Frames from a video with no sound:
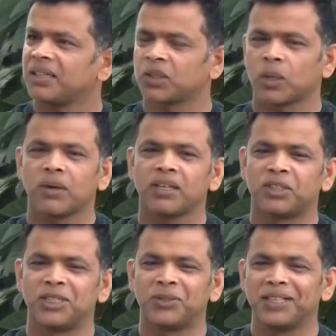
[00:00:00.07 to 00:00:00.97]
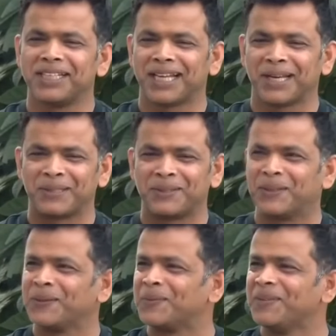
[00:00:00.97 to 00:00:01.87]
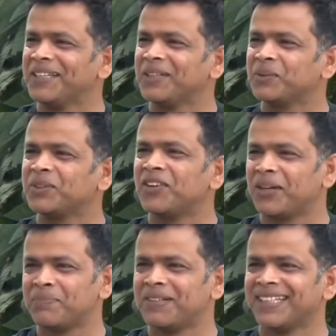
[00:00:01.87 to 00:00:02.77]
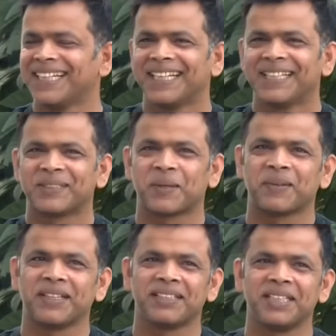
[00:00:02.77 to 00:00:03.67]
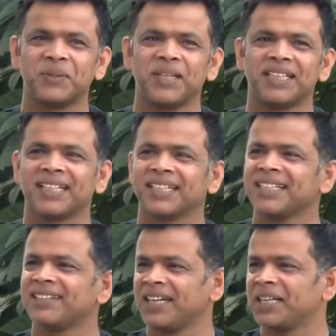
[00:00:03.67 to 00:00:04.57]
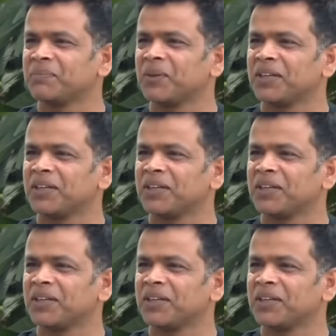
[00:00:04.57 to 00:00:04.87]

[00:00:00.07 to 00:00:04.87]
সবাই টি টোয়েন্টি খেলার জন্য খুবই উদ্গ্রীব সবাই টি টোয়েন্টিটাকেই ক্রিকেট মনে